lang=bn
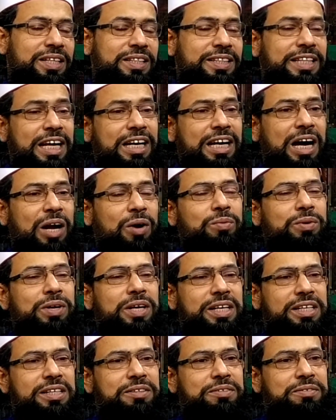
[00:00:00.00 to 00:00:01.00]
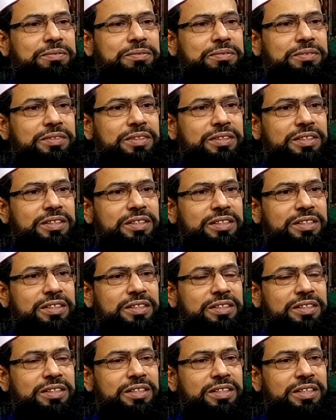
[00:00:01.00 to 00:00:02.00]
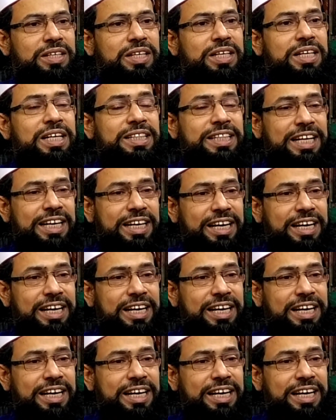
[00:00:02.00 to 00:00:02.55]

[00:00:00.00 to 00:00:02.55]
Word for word: তার কারণটা কি তার